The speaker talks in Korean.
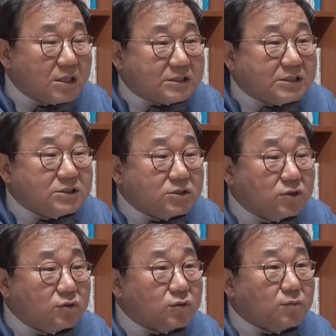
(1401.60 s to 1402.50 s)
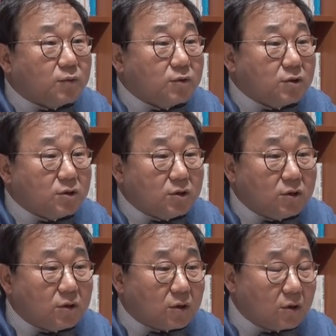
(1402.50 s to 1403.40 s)
진정으로
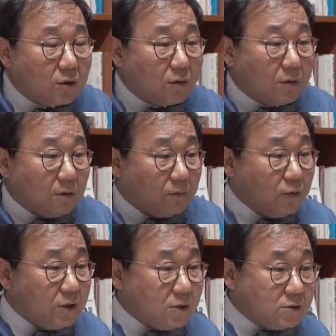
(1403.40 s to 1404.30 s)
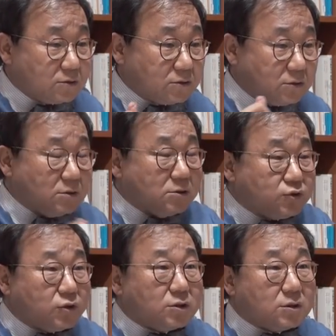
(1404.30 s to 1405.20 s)
본인이 본인을 찍을
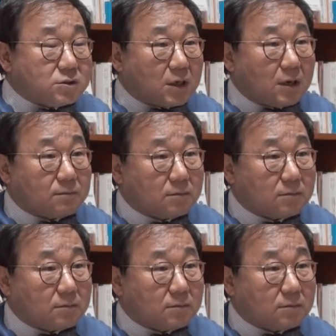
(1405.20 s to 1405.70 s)
수 교육, 있는 사람. 네,